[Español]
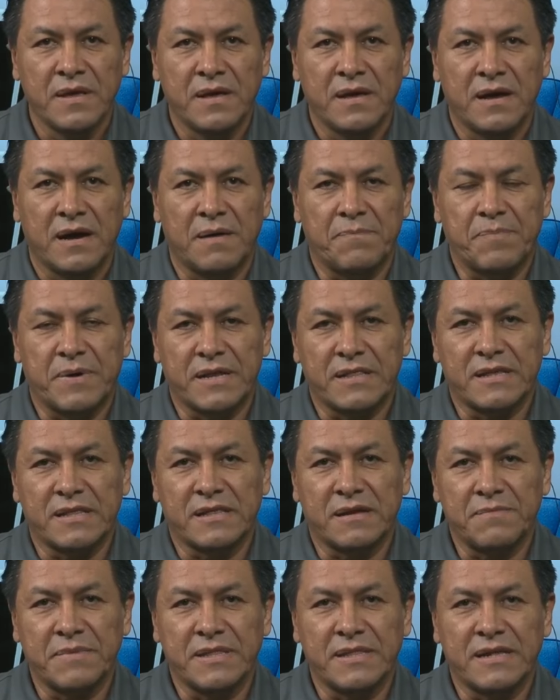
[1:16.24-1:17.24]
Aparte
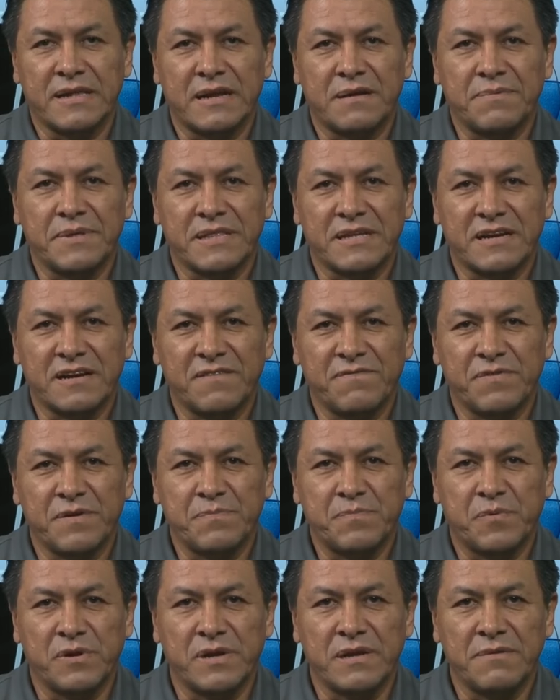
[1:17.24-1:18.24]
también el arbitraje fue
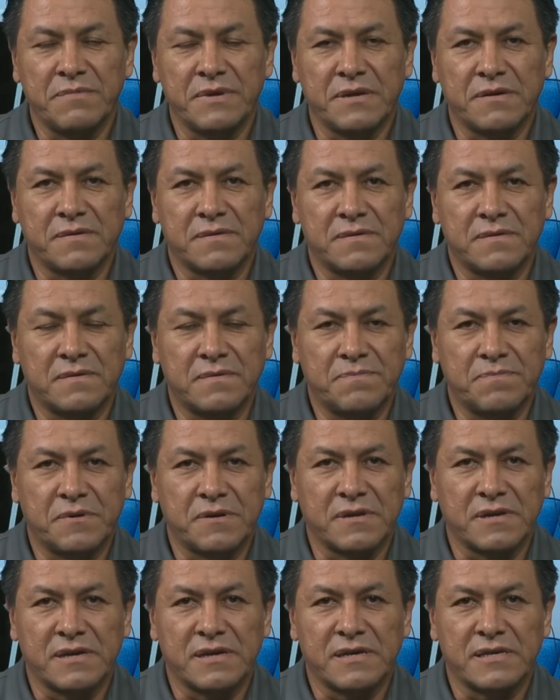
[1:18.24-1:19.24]
polémico, ¿no?
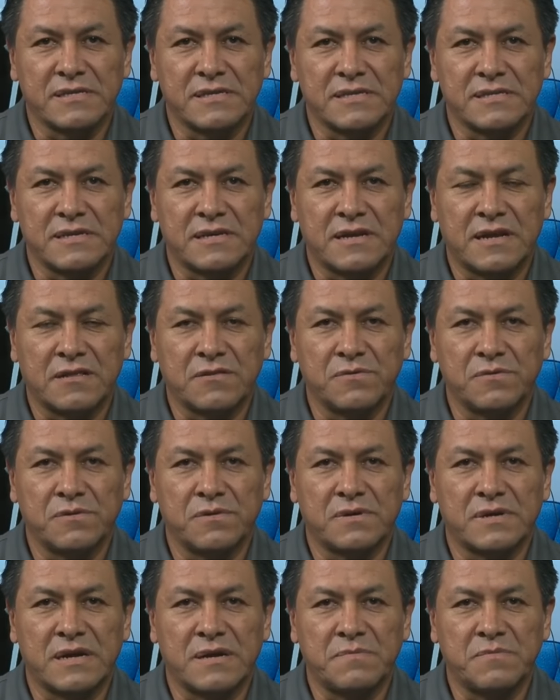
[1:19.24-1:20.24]
Porque César
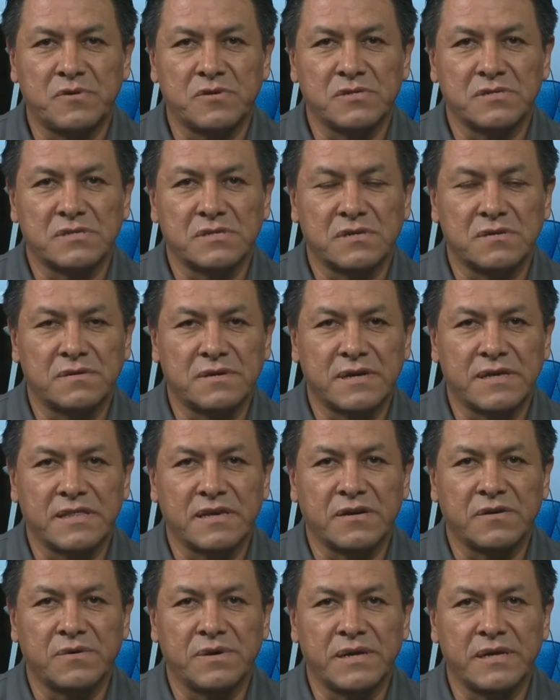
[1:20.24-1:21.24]
Arturo Ramos creo que
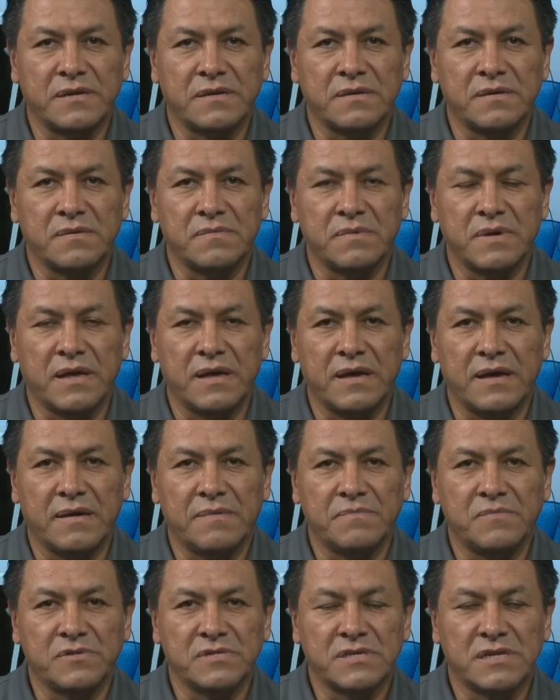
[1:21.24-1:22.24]
dejó ir eh,
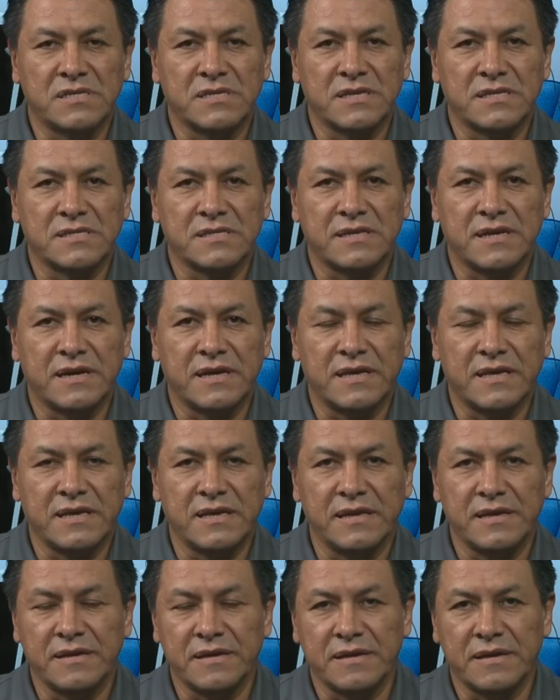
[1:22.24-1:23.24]
muchas, este,
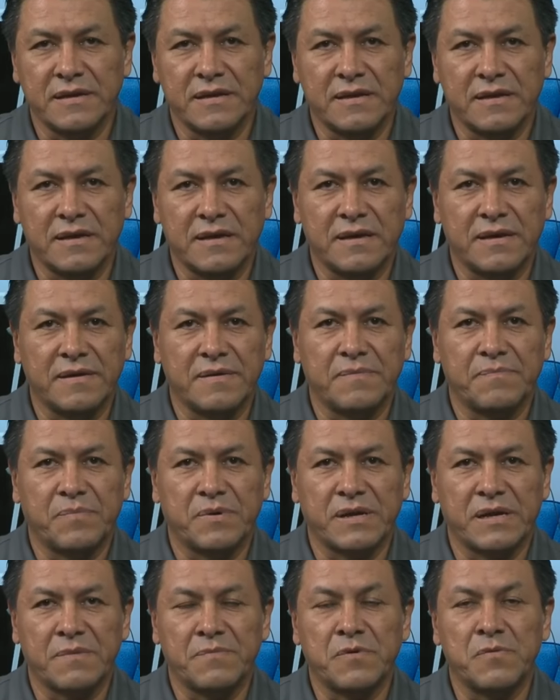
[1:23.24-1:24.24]
ahí, eh,
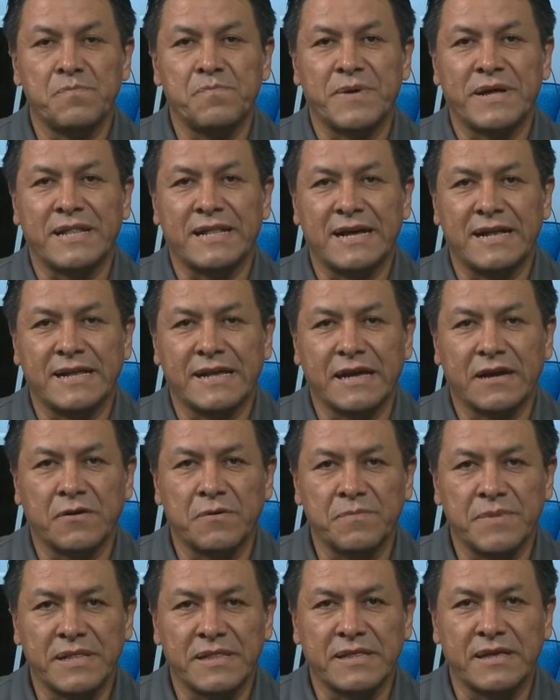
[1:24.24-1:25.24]
por ejemplo, un penal que
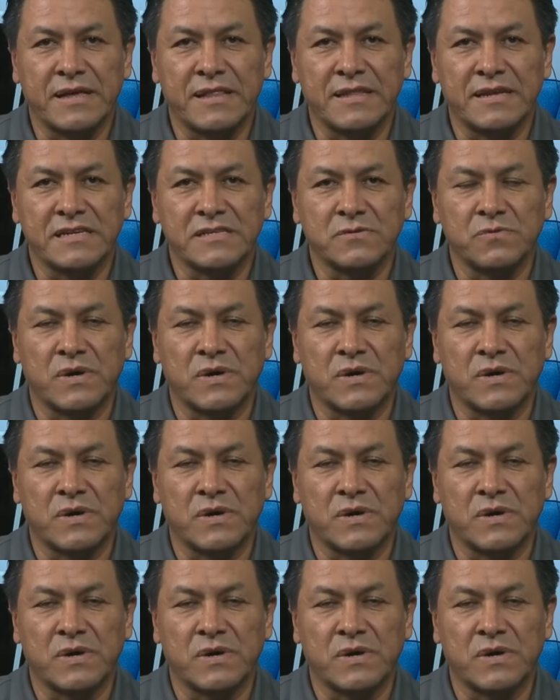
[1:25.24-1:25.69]
comete Andrés Dilo,